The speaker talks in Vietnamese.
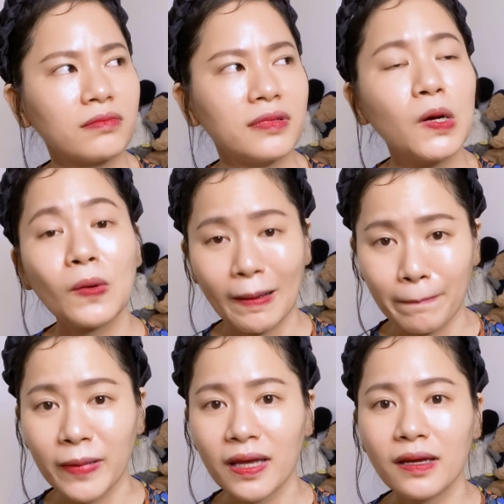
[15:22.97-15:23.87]
nhiều
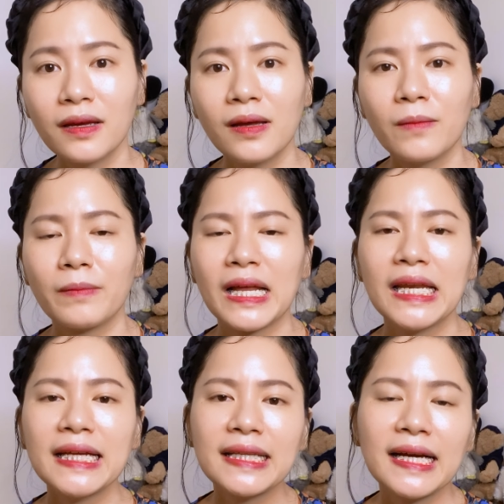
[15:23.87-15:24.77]
lắm ý. Mà
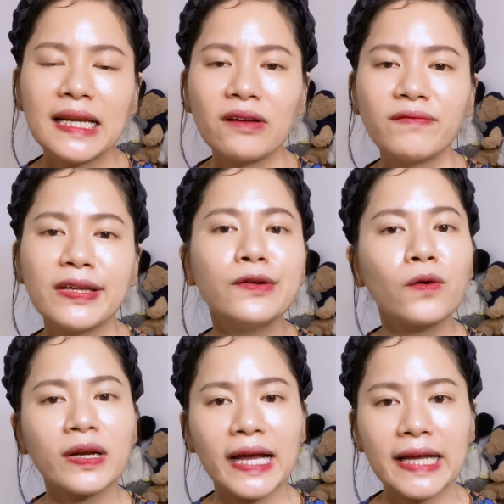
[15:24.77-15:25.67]
Ly thấy là
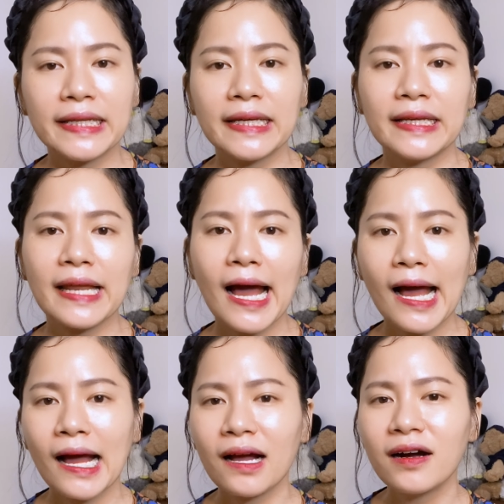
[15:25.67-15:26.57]
video này thì
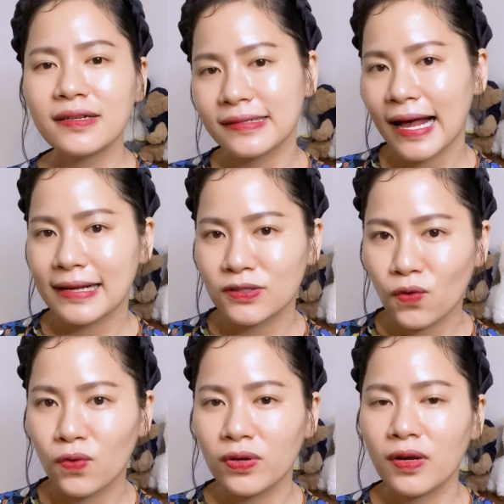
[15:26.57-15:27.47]
đã hơi dài
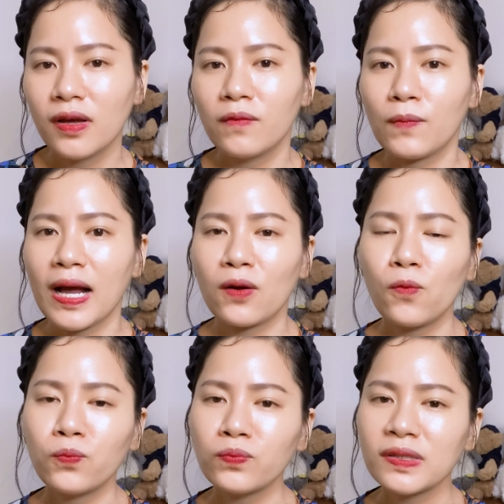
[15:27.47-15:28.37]
rồi mà
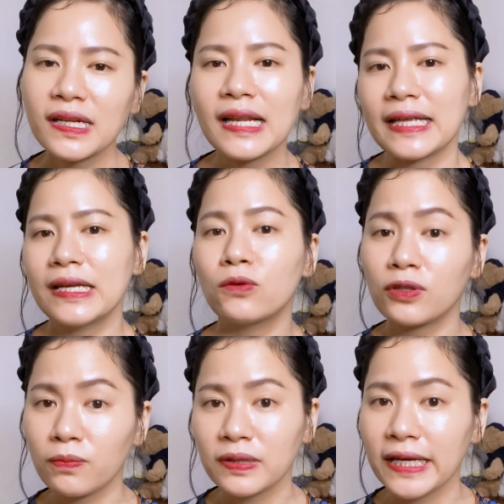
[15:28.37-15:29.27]
cũng rất là nhiều
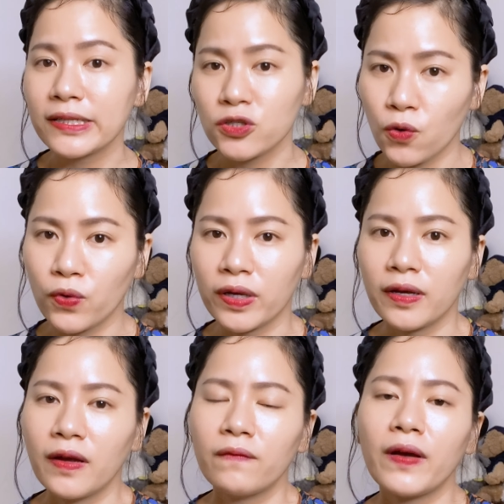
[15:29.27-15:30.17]
thông tin rồi.
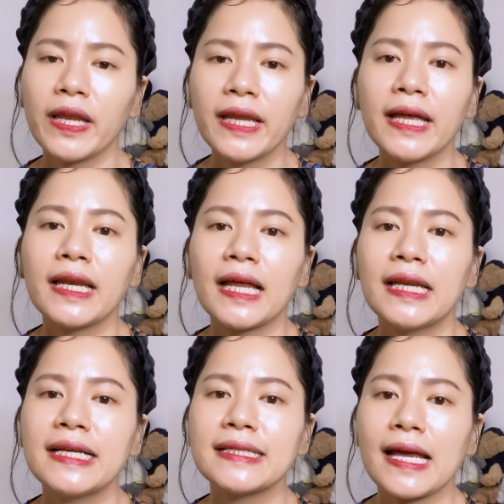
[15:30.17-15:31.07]
Vậy nên là
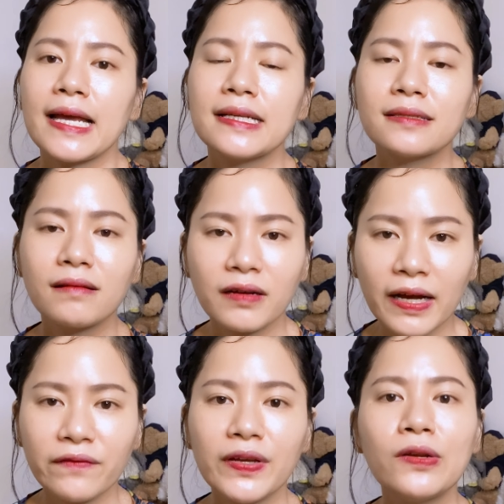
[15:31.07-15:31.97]
Ly sẽ dừng
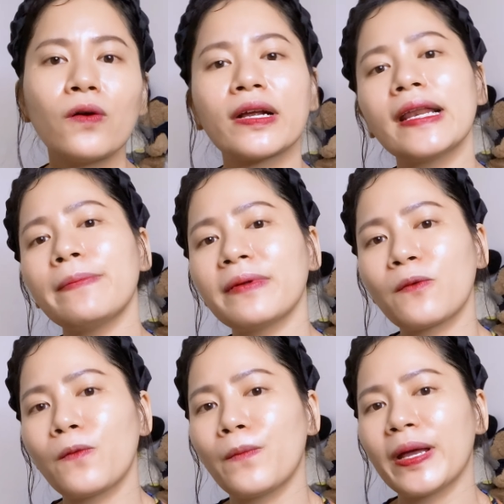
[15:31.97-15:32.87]
cái video clip
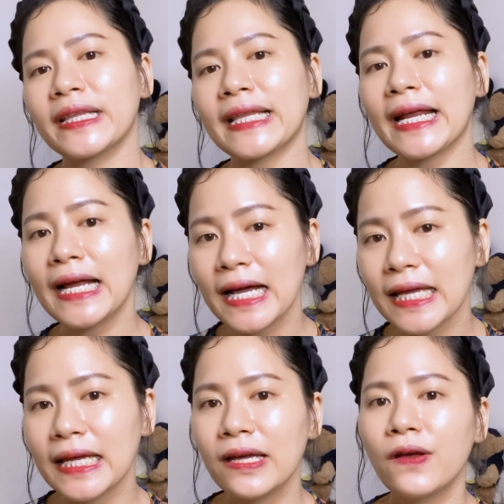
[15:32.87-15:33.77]
của mình tại
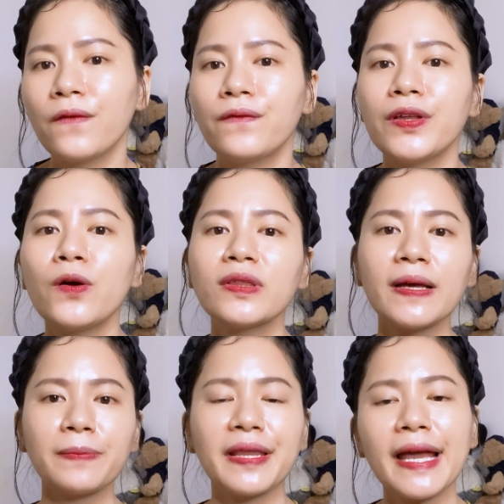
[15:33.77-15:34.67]
đây. Video
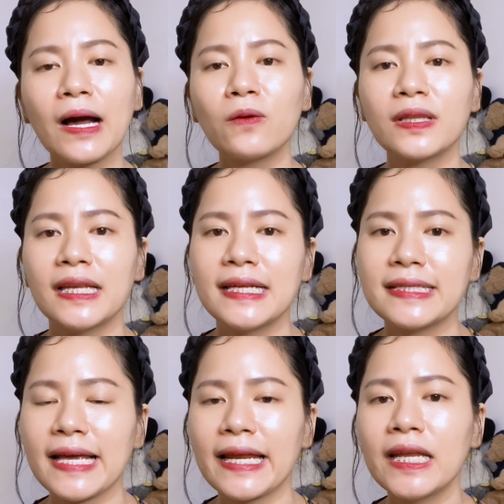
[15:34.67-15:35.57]
tiếp theo thì Ly
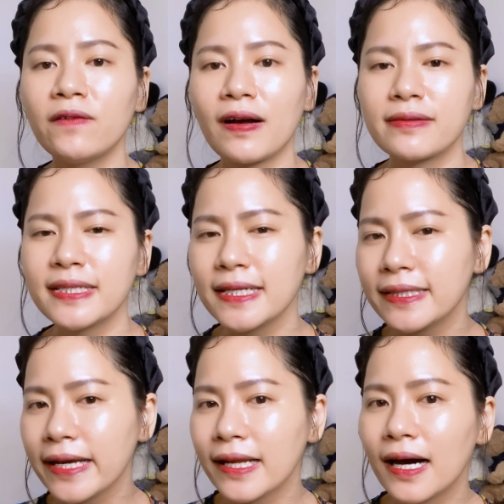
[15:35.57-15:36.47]
sẽ đi vào chi
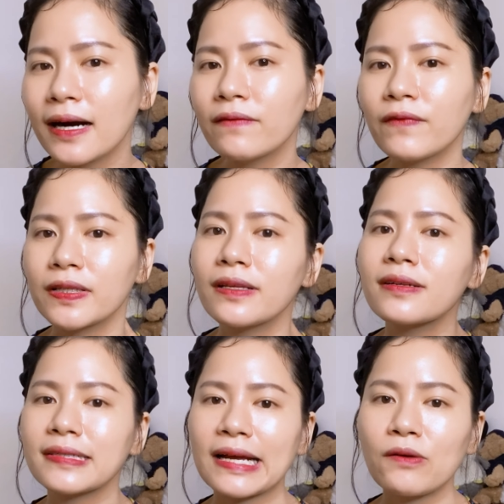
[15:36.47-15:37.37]
tiết hơn với
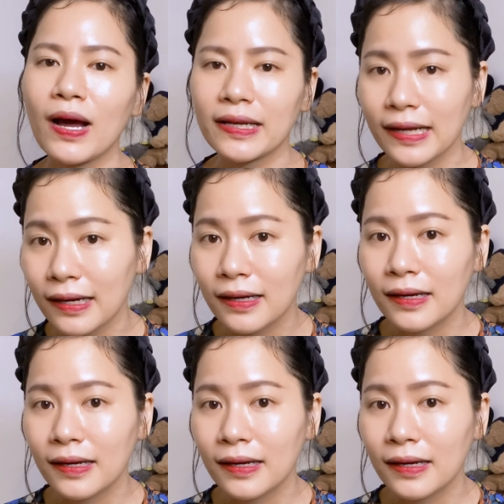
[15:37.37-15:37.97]
từng giai đoạn nha.